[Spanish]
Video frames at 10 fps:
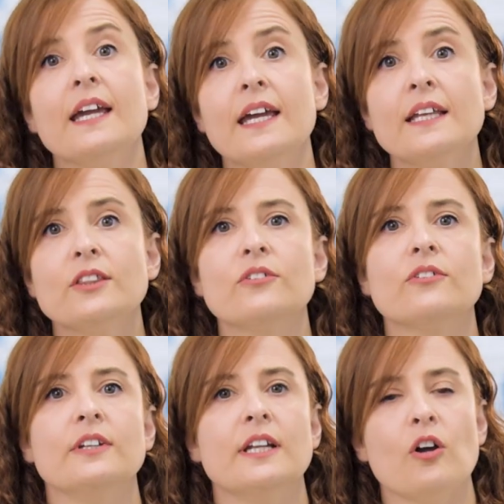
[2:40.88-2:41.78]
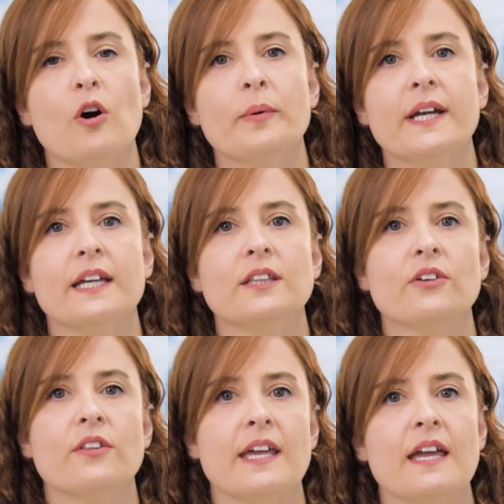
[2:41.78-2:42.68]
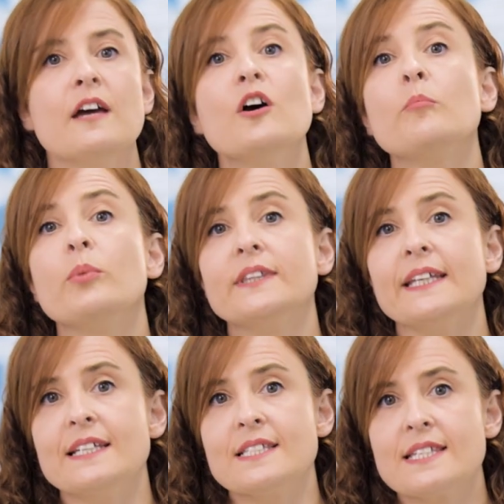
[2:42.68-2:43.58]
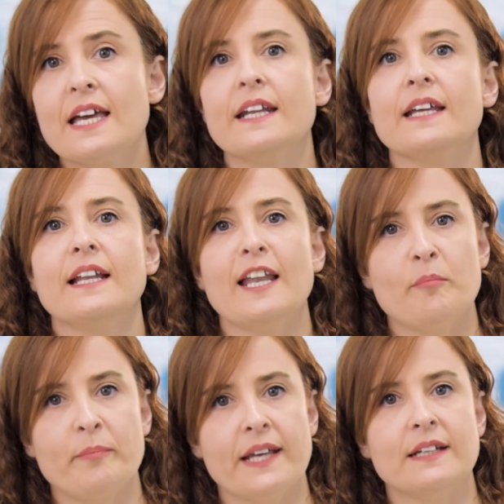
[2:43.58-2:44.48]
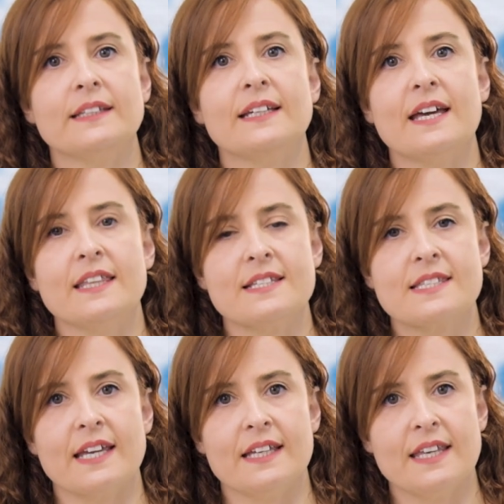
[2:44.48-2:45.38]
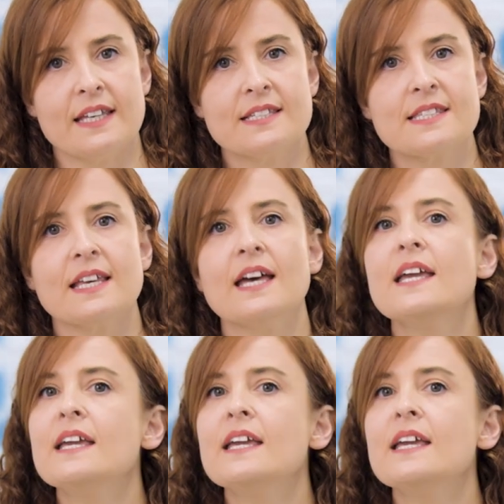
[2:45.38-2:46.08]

Esto con el objeto de potenciar las prácticas de enseñanza